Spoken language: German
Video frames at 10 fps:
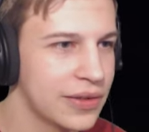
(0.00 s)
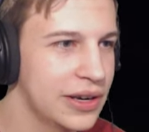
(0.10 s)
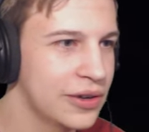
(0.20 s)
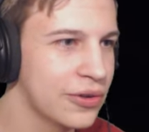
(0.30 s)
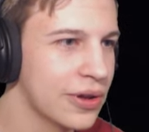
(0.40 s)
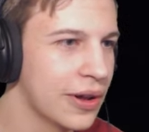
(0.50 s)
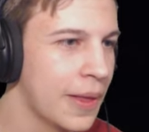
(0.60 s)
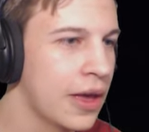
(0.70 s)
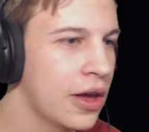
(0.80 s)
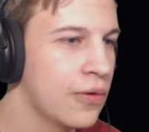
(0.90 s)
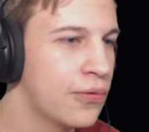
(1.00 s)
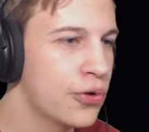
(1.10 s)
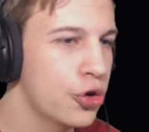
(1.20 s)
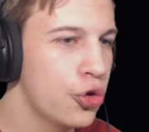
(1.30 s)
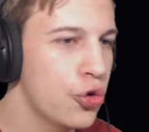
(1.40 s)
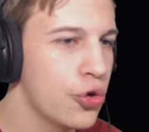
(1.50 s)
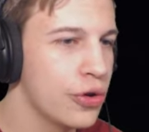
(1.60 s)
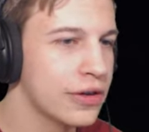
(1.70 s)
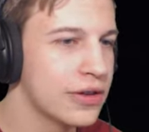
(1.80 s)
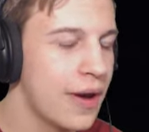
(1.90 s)
aber es klingt cool.
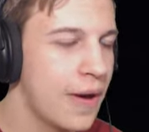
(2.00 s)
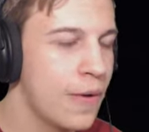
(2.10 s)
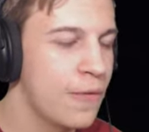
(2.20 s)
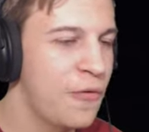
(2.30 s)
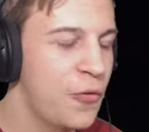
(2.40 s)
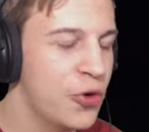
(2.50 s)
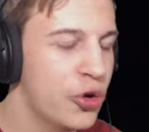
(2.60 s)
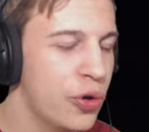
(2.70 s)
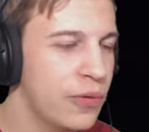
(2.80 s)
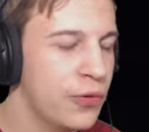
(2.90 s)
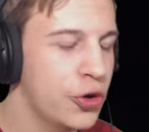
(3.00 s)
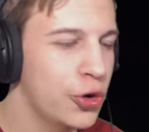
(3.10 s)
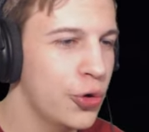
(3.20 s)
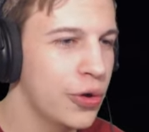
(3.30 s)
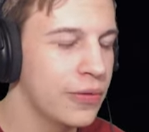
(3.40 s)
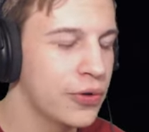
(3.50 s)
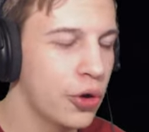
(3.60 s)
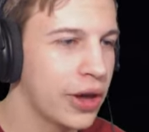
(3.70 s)
Fröhnt. Frö, frö, frö